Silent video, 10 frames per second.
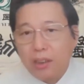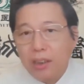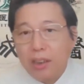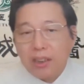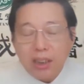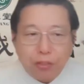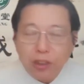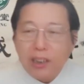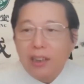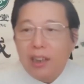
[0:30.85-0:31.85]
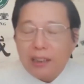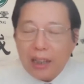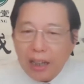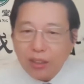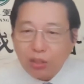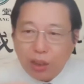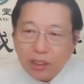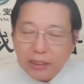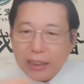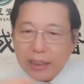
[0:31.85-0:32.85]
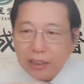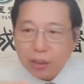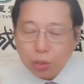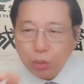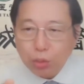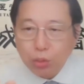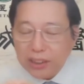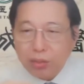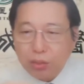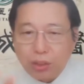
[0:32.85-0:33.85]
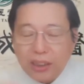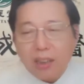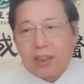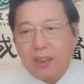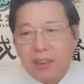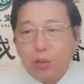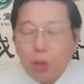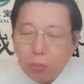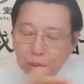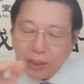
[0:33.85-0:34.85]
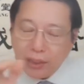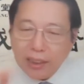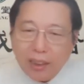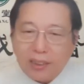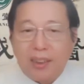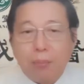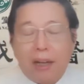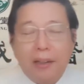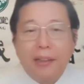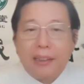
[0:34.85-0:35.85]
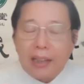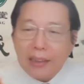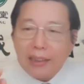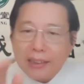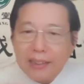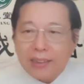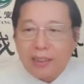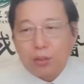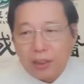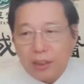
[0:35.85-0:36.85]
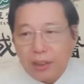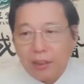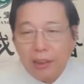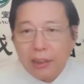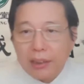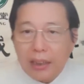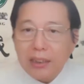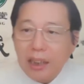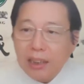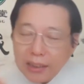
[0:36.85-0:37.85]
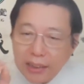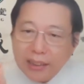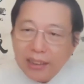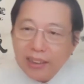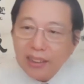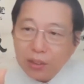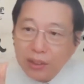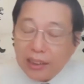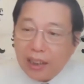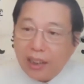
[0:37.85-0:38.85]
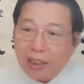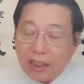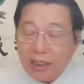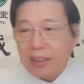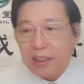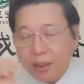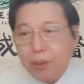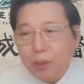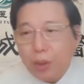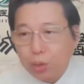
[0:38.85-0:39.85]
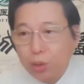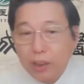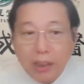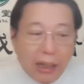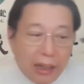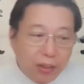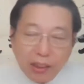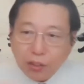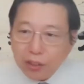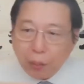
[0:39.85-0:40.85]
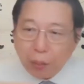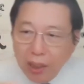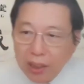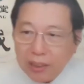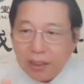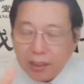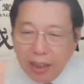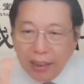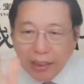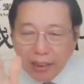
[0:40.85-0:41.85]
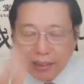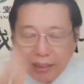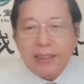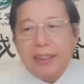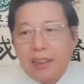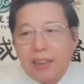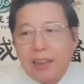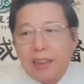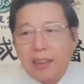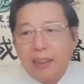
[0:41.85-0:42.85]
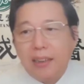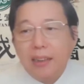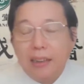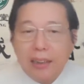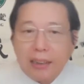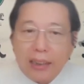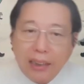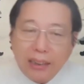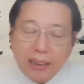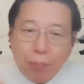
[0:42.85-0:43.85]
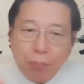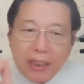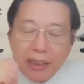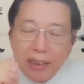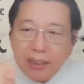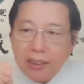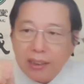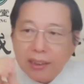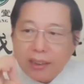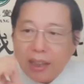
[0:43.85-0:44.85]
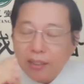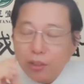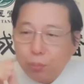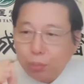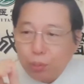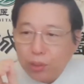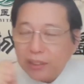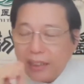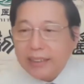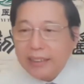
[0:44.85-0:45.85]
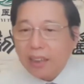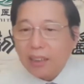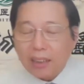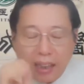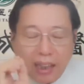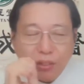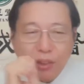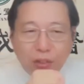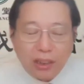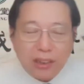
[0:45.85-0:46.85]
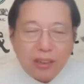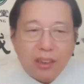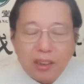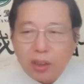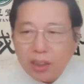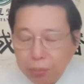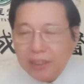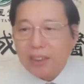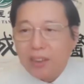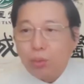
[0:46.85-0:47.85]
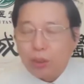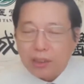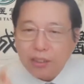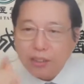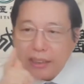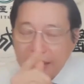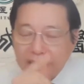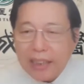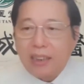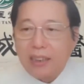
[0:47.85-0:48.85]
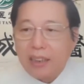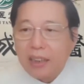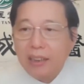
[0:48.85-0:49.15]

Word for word: 其实浮针呢，它主要是在疏松解缔组第二层，就我们说的第二层里面，它在这一层松解。但是呢，这一层的松解呢，它这个针比较粗。还有一种叫薄针，它也是在这一层的。但是呢，皮针它就不是在这一层了，它作用的就是致密结缔组织，它就在第三层了。